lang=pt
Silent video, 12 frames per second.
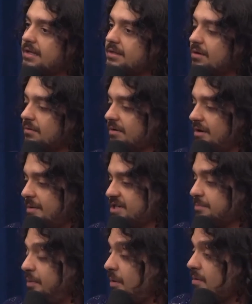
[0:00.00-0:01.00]
Então, eu
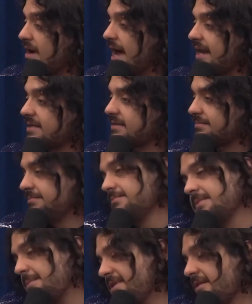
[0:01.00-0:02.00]
imagino, pô, um cara que,
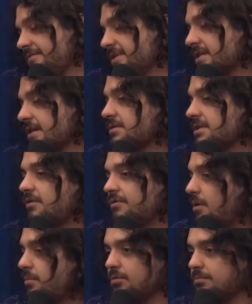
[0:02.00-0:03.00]
na minha visão,
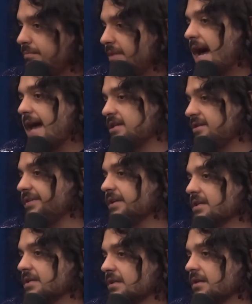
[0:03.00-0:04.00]
salvou milhares de
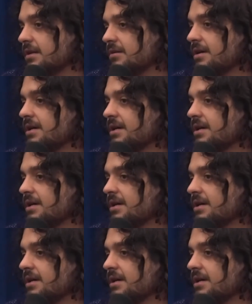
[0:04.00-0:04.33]
vidas, entendeu?